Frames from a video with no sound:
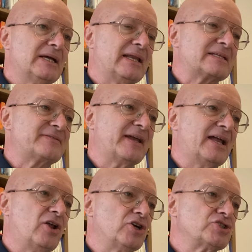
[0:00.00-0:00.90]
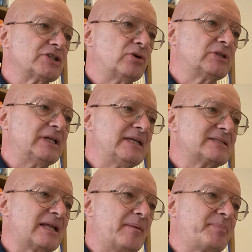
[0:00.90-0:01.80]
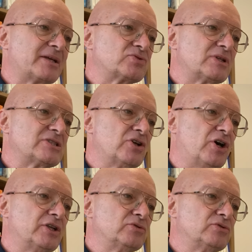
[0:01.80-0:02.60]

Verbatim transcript: La sfera logica utilizza la persuasione,